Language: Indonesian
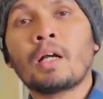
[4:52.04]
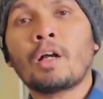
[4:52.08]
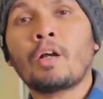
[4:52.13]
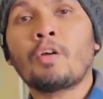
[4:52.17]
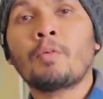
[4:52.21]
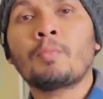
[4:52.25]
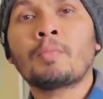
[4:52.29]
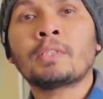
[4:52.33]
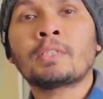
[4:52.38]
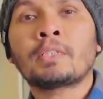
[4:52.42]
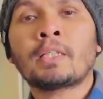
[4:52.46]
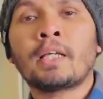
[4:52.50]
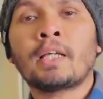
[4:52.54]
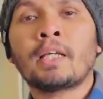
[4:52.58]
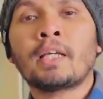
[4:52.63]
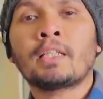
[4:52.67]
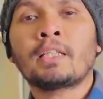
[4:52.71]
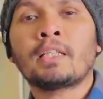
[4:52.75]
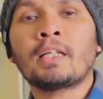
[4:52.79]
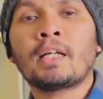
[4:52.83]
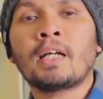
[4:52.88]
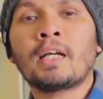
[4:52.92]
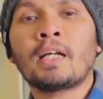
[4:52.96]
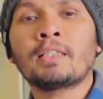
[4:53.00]
kalau misalnya
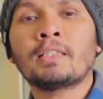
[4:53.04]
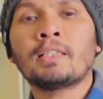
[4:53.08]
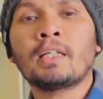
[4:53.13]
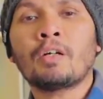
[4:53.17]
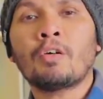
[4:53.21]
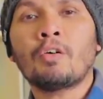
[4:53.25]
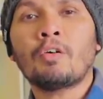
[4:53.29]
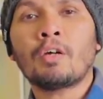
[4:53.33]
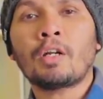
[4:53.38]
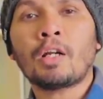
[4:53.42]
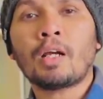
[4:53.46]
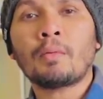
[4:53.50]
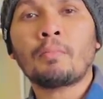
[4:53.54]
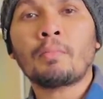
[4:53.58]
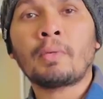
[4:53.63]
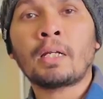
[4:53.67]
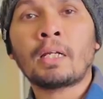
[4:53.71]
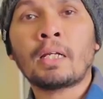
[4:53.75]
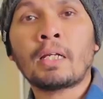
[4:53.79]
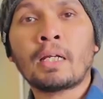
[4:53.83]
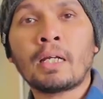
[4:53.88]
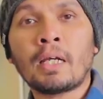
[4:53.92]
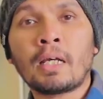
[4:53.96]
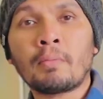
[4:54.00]
kita ngajak orang
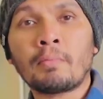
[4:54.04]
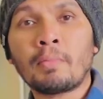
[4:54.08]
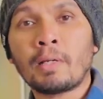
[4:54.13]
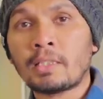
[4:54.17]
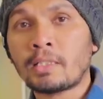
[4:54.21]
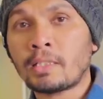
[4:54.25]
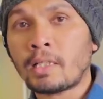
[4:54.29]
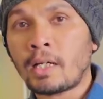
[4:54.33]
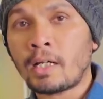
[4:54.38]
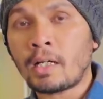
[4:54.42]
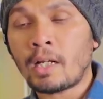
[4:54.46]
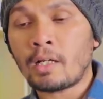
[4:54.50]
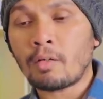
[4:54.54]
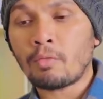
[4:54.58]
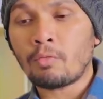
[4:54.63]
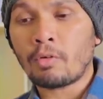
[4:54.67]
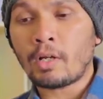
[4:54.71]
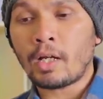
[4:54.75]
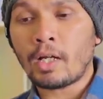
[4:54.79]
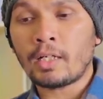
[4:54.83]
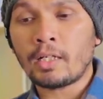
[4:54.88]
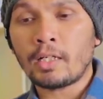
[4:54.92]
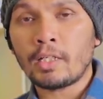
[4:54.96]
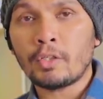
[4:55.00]
mendengar bacaan
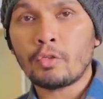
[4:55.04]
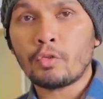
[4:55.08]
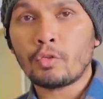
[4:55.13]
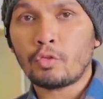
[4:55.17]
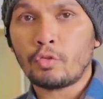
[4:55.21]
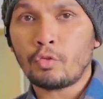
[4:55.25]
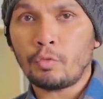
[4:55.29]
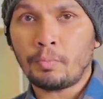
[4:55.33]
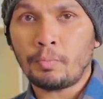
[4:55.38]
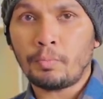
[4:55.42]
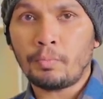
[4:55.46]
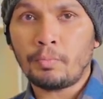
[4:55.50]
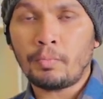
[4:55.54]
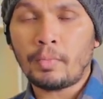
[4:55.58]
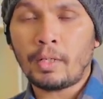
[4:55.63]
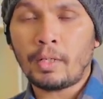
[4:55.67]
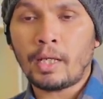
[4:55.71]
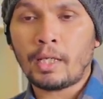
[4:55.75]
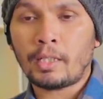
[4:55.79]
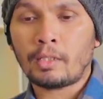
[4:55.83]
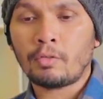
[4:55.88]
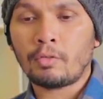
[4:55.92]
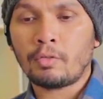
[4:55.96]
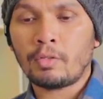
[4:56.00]
Al-Quran di Youtube
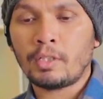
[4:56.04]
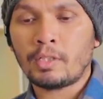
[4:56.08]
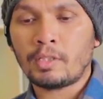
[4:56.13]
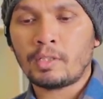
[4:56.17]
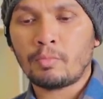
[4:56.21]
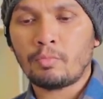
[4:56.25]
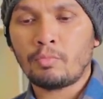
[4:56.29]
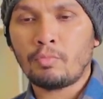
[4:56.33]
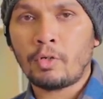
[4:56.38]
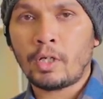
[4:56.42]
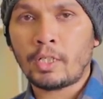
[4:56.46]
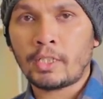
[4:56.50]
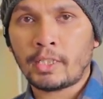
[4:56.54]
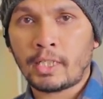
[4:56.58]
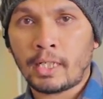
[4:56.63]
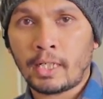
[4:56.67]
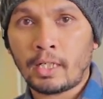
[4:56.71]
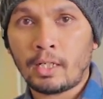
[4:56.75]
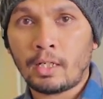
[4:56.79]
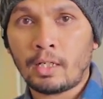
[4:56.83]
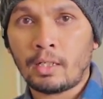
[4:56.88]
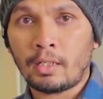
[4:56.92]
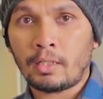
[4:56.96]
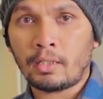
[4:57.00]
atau di sebuah
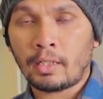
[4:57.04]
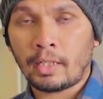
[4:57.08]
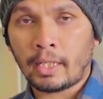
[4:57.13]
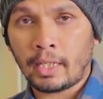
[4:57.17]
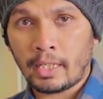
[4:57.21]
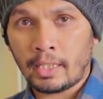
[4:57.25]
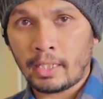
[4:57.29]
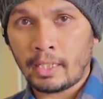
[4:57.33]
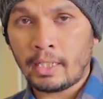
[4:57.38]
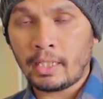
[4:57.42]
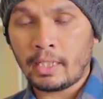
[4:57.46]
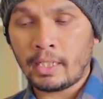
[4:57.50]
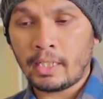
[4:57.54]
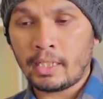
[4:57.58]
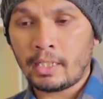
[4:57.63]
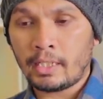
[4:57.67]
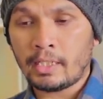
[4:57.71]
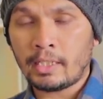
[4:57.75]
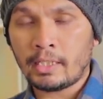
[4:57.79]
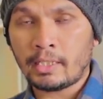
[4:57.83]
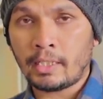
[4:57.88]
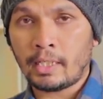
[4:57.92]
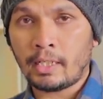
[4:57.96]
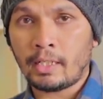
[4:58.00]
channel kayak gini nih di
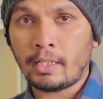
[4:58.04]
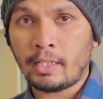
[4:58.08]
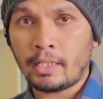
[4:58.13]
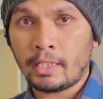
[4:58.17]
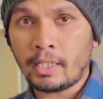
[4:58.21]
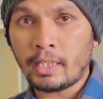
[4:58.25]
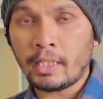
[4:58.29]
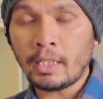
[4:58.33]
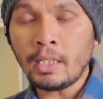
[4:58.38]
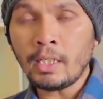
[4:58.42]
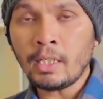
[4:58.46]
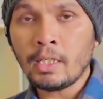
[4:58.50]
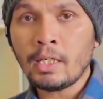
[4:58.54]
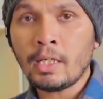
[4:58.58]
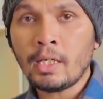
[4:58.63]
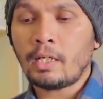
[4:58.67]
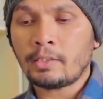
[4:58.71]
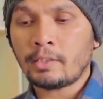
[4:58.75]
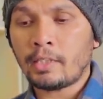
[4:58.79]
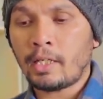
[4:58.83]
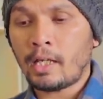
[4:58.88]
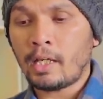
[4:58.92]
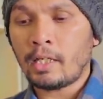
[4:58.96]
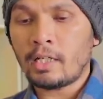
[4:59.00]
channel ini
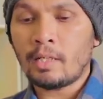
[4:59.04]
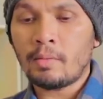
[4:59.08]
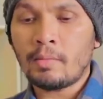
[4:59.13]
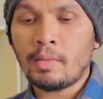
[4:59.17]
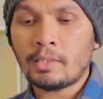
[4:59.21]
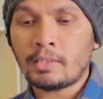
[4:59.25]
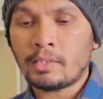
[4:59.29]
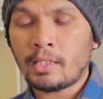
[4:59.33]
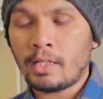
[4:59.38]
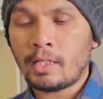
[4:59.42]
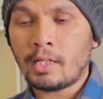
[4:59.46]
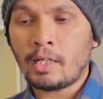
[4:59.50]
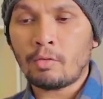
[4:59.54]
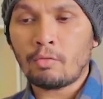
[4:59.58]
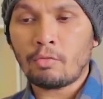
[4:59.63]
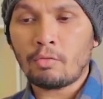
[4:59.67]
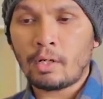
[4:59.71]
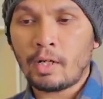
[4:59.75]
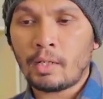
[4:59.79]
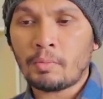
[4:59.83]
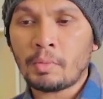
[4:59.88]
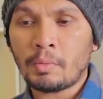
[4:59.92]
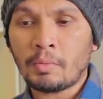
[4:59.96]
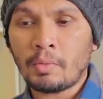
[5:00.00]
saya ada bacaan
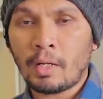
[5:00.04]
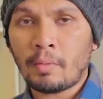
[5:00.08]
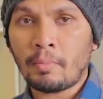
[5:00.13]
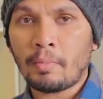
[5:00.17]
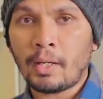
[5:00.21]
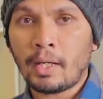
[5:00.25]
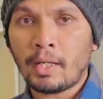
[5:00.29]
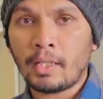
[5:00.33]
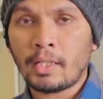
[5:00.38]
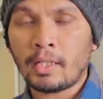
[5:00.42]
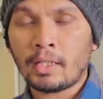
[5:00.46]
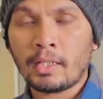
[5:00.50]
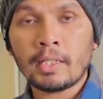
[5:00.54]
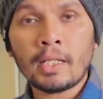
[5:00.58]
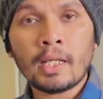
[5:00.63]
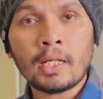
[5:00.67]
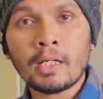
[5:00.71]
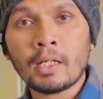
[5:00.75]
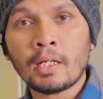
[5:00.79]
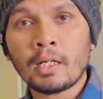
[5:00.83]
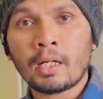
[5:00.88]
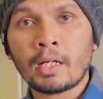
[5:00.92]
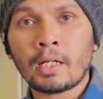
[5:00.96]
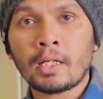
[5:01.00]
Al-Quran beberapa ayat dia
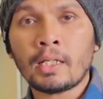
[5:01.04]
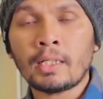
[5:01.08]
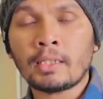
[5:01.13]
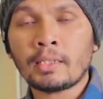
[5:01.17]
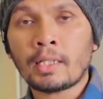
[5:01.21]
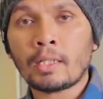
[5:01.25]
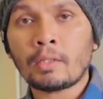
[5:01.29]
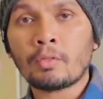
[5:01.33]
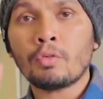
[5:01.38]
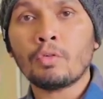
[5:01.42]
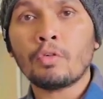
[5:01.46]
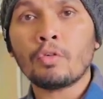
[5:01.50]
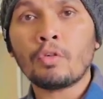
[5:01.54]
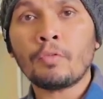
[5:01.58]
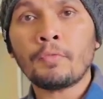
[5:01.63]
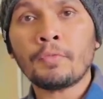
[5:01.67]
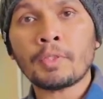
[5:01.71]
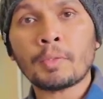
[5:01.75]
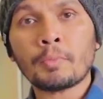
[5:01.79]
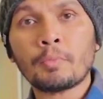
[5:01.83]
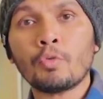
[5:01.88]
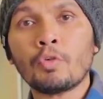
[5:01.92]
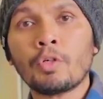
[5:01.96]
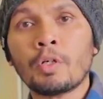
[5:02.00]
dengar nih satu huruf
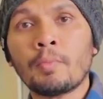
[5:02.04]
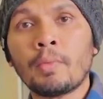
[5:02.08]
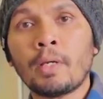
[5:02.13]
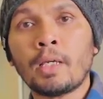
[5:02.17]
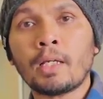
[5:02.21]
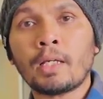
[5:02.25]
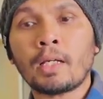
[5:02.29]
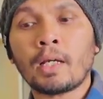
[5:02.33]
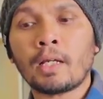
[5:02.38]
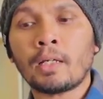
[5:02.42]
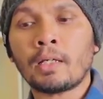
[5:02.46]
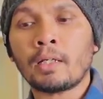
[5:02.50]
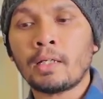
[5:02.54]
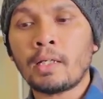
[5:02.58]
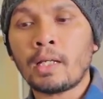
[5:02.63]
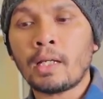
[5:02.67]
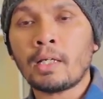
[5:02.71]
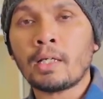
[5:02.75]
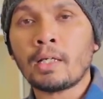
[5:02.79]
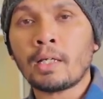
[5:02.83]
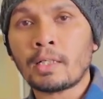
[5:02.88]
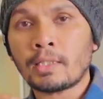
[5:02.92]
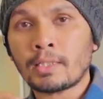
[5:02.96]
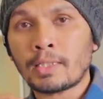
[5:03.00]
sepuluh kebaikan dia
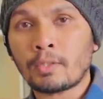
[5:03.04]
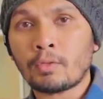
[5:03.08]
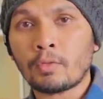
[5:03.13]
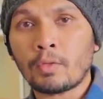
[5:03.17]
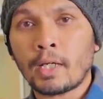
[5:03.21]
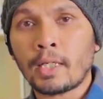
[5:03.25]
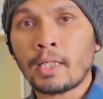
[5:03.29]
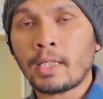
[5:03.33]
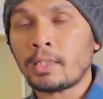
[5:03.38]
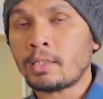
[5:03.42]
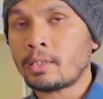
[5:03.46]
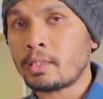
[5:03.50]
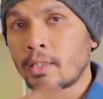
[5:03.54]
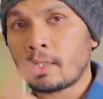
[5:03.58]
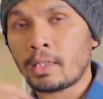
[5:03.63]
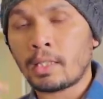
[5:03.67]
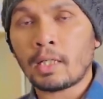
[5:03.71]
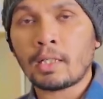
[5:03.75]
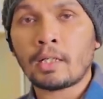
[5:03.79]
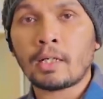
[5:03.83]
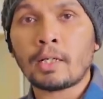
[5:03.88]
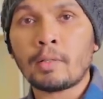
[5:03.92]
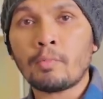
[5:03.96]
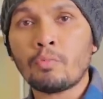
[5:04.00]
dengar satu ayat
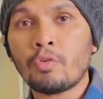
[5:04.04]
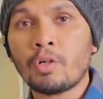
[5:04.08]
sekian ribu